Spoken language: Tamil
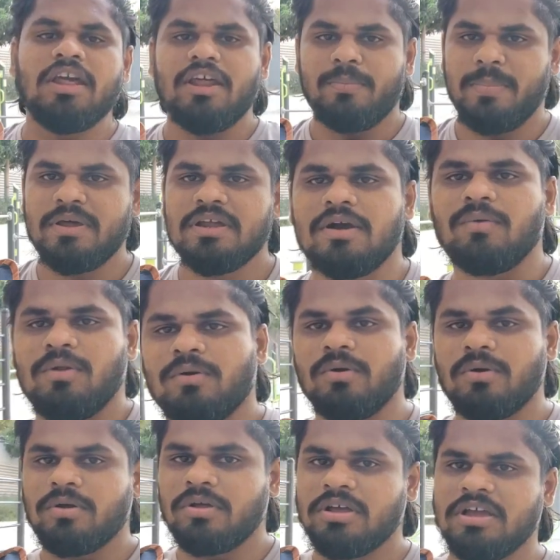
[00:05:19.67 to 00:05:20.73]
நிறைய பேருக்கு அவ்வளோ
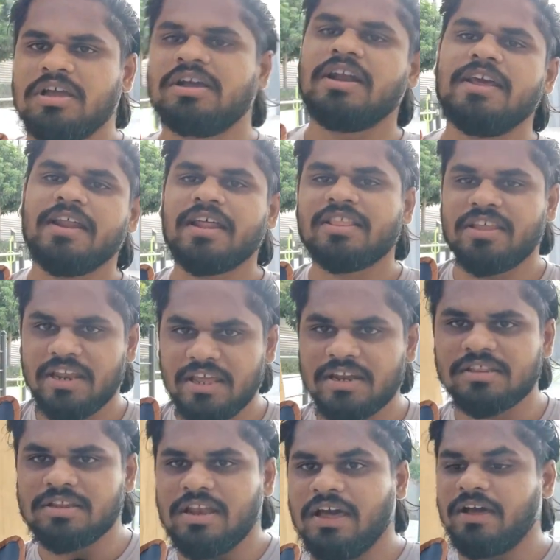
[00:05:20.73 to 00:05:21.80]
கிளியராக
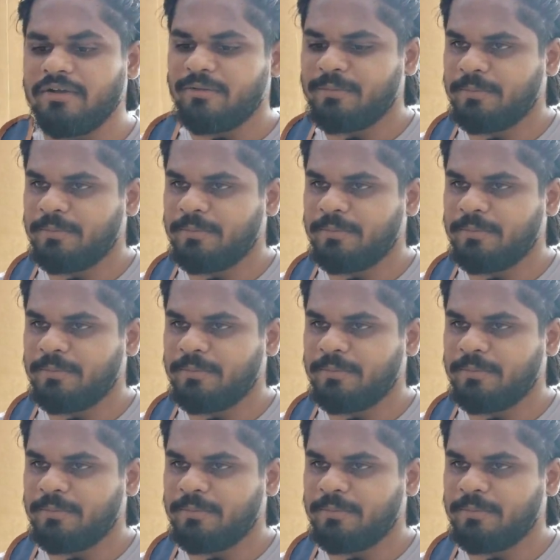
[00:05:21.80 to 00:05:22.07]
தெரியறதில்ல